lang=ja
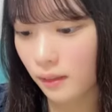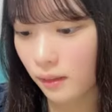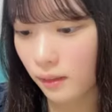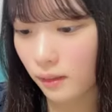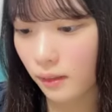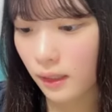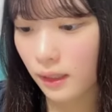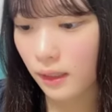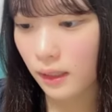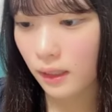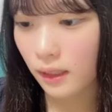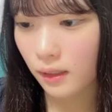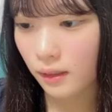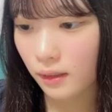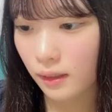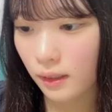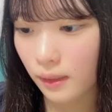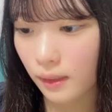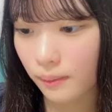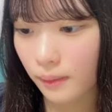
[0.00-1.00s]
こうやって読
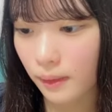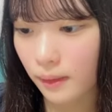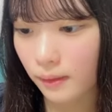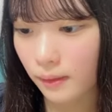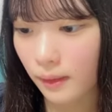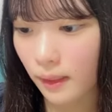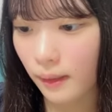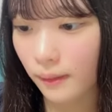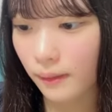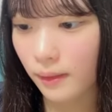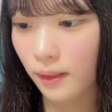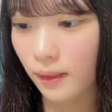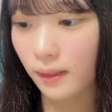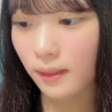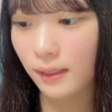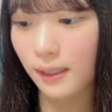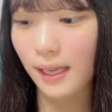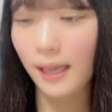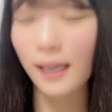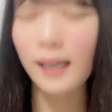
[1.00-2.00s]
んでいけばいいのか
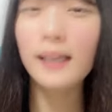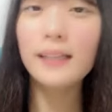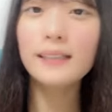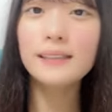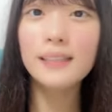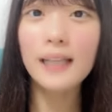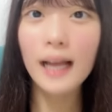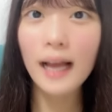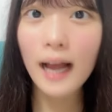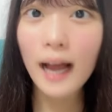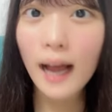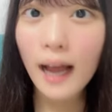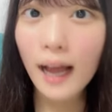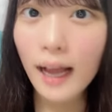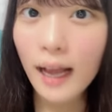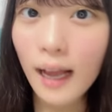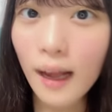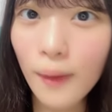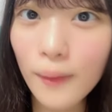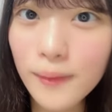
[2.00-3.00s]
OK じゃ
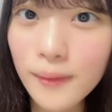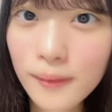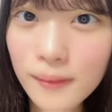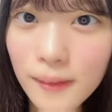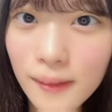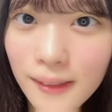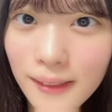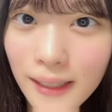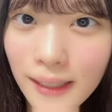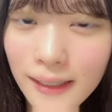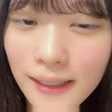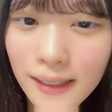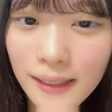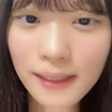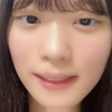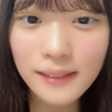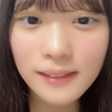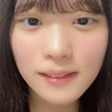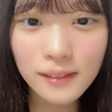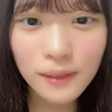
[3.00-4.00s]
あ一昨日がね
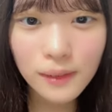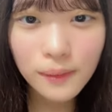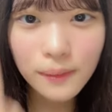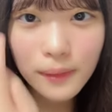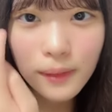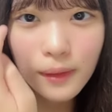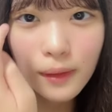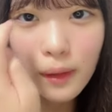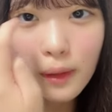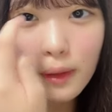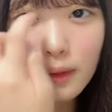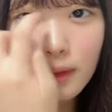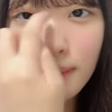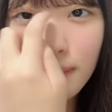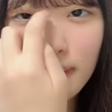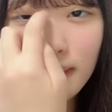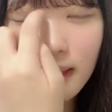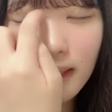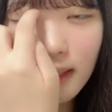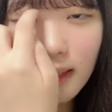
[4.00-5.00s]
壇上を読
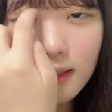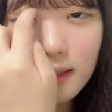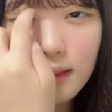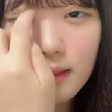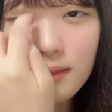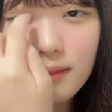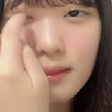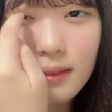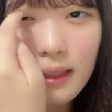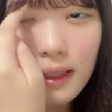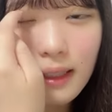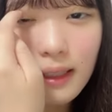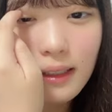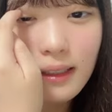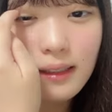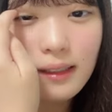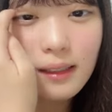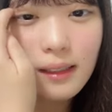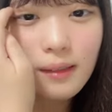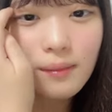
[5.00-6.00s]
めなかったの
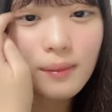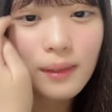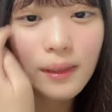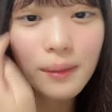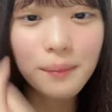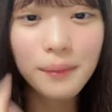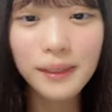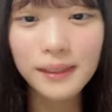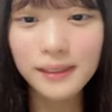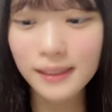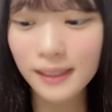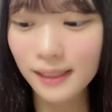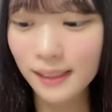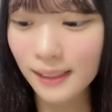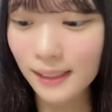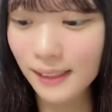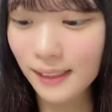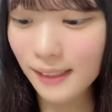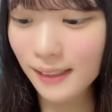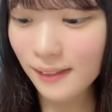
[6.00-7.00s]
で今読ませてい
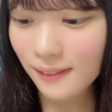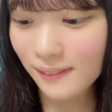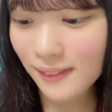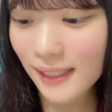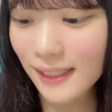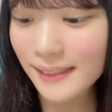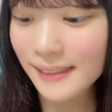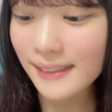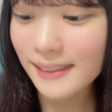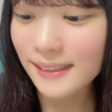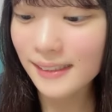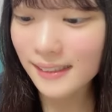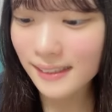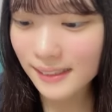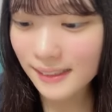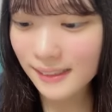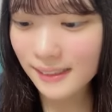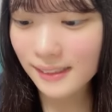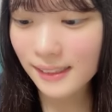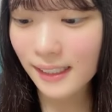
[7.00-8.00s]
ただきます
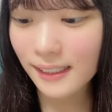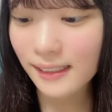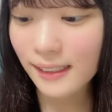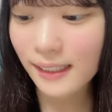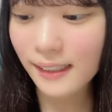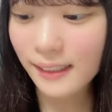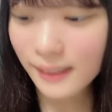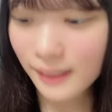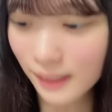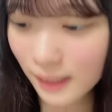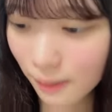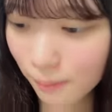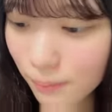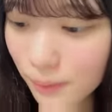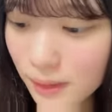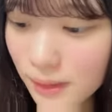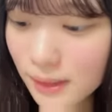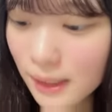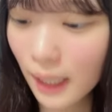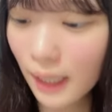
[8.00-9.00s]
17位い
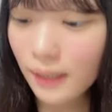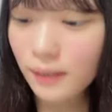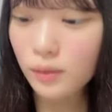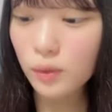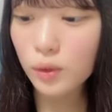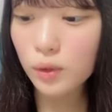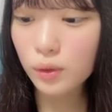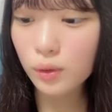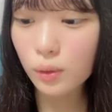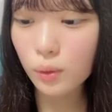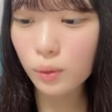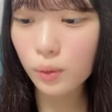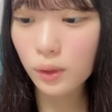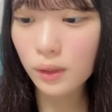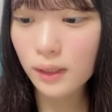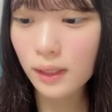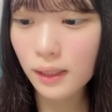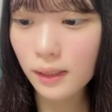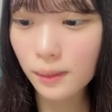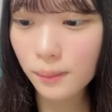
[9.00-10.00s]
ピスさん
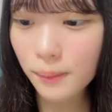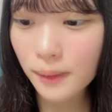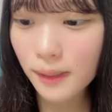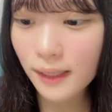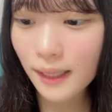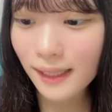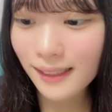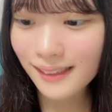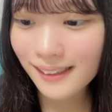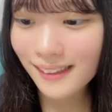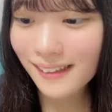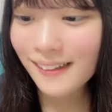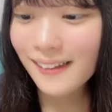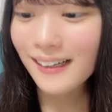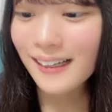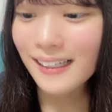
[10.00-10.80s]
16位なるみあと